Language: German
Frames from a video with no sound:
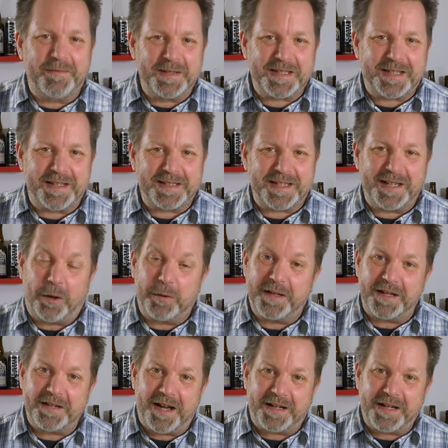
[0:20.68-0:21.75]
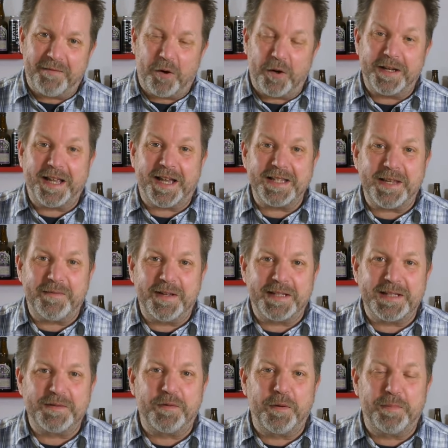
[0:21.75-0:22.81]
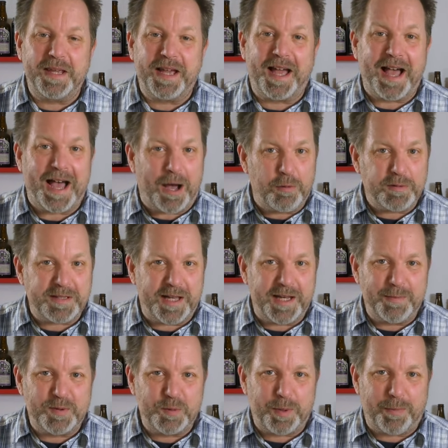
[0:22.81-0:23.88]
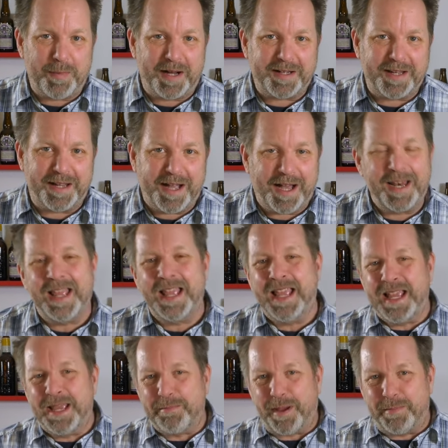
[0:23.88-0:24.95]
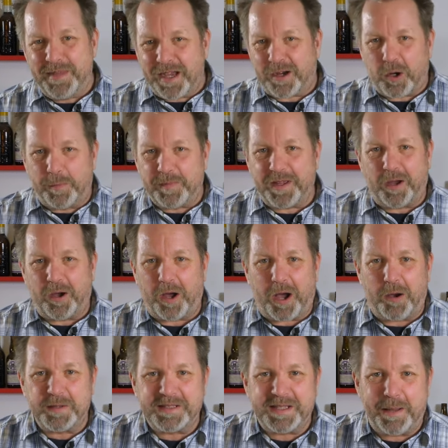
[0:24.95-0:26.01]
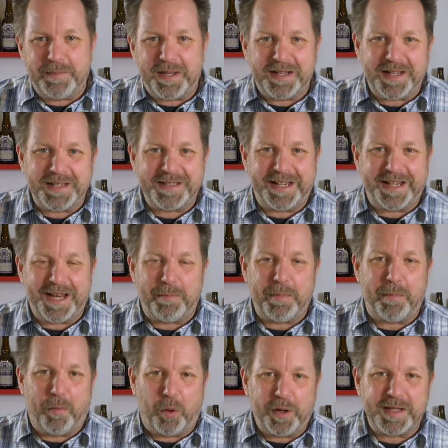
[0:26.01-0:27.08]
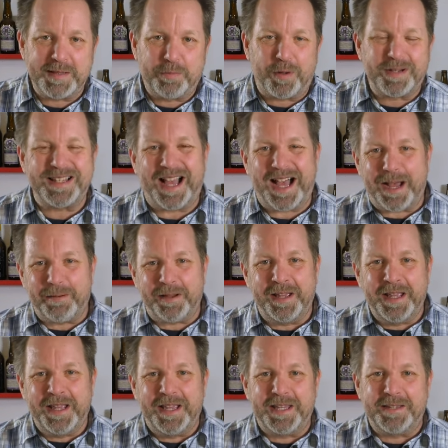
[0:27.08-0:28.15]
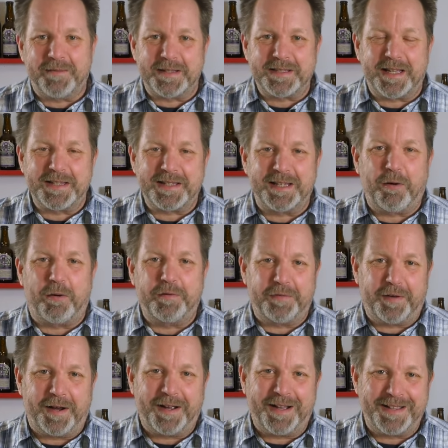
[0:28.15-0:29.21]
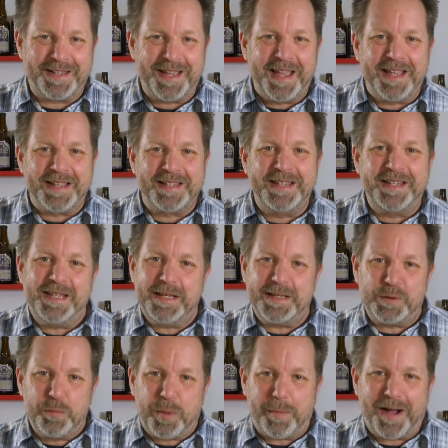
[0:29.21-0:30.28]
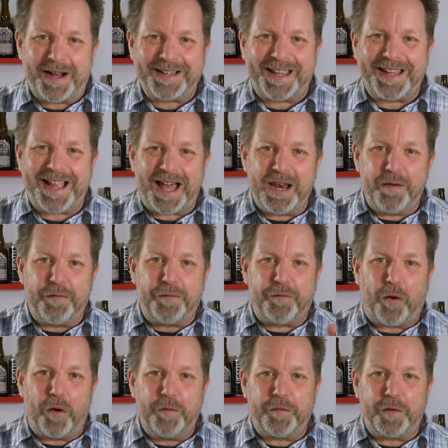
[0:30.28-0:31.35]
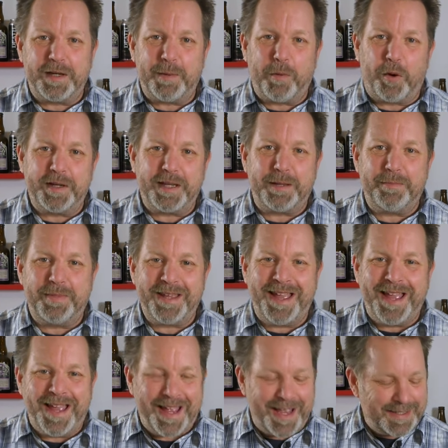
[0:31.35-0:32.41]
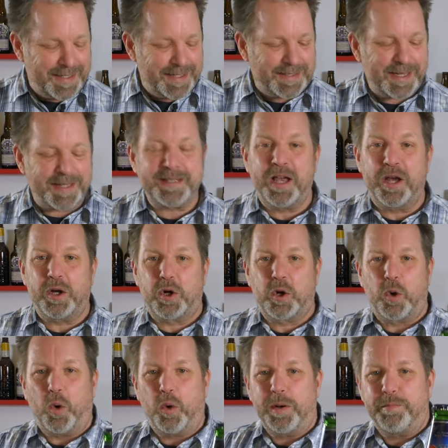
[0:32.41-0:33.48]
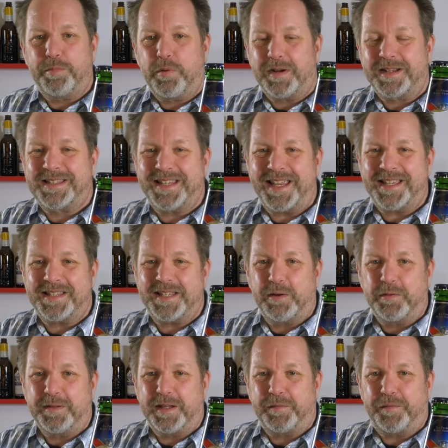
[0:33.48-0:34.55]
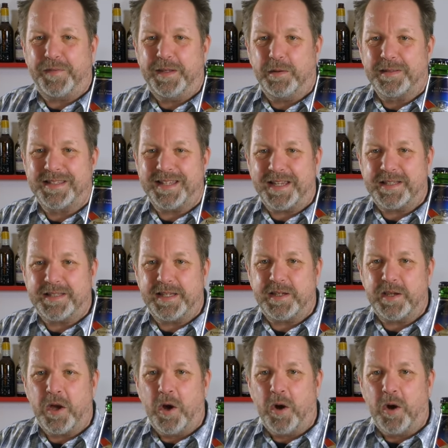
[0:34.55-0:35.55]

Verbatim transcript: Ihr wisst ganz genau, der Tag der Woche, der reserviert ist für Biere aus einem Supermarktregal. Bei mir kommt er aus der Biertasting Club Monatsbox, aber ich weiß ganz genau, in Frankreich sind die Supermarktregale voll von dem heutigen Bier. Es ist das Kronenburg 1664